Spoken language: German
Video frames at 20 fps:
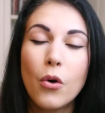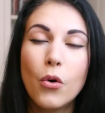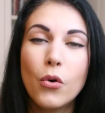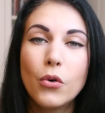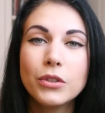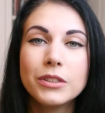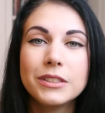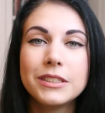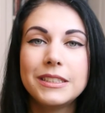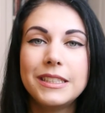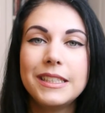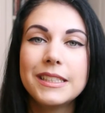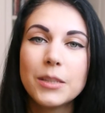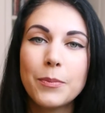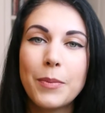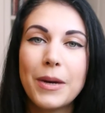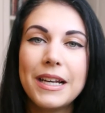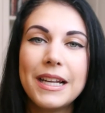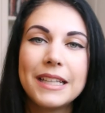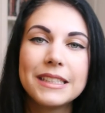Und diese
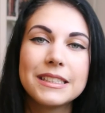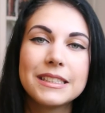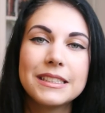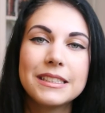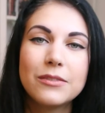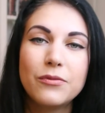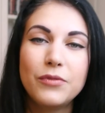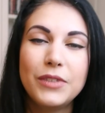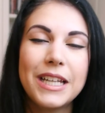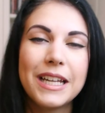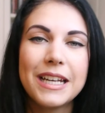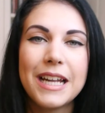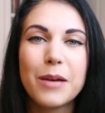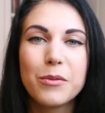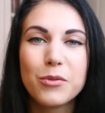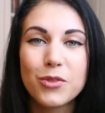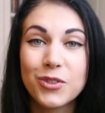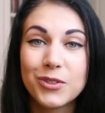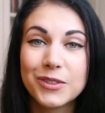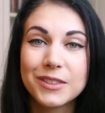Palette, wie der
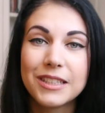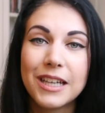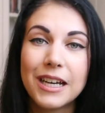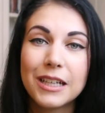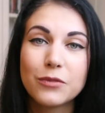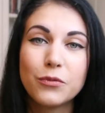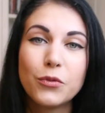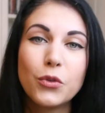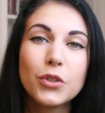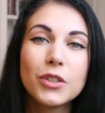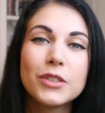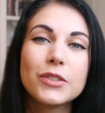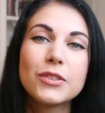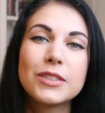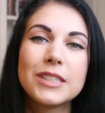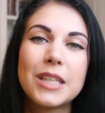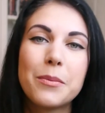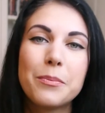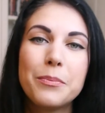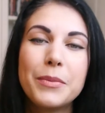Name schon sagt, wurde
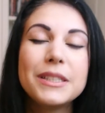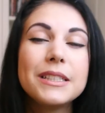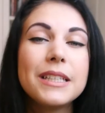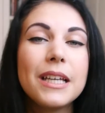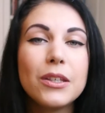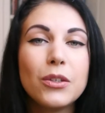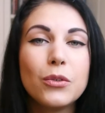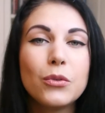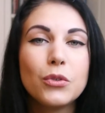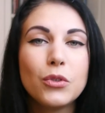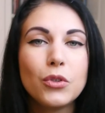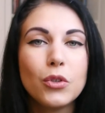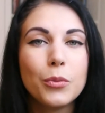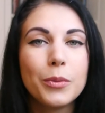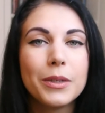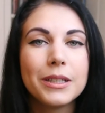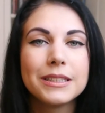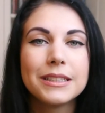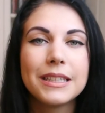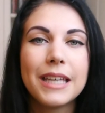zusammen mit der
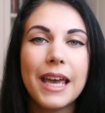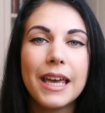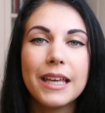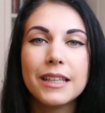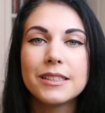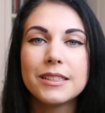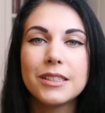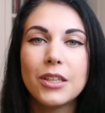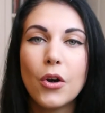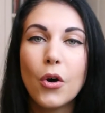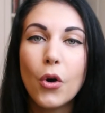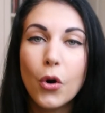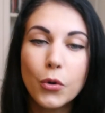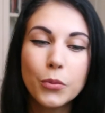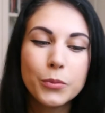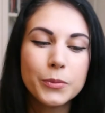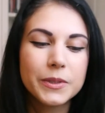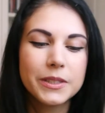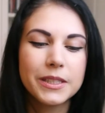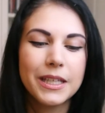YouTuberin Casey
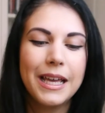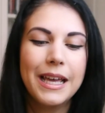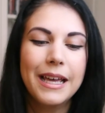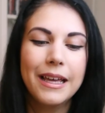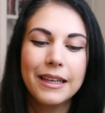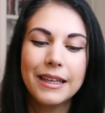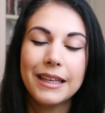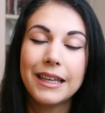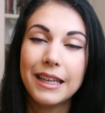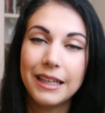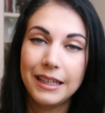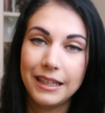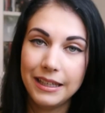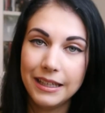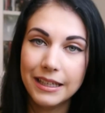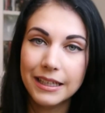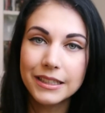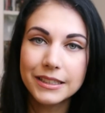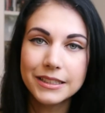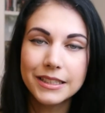Holmes
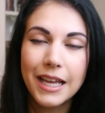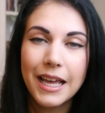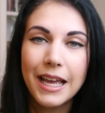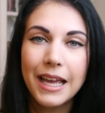kreiert.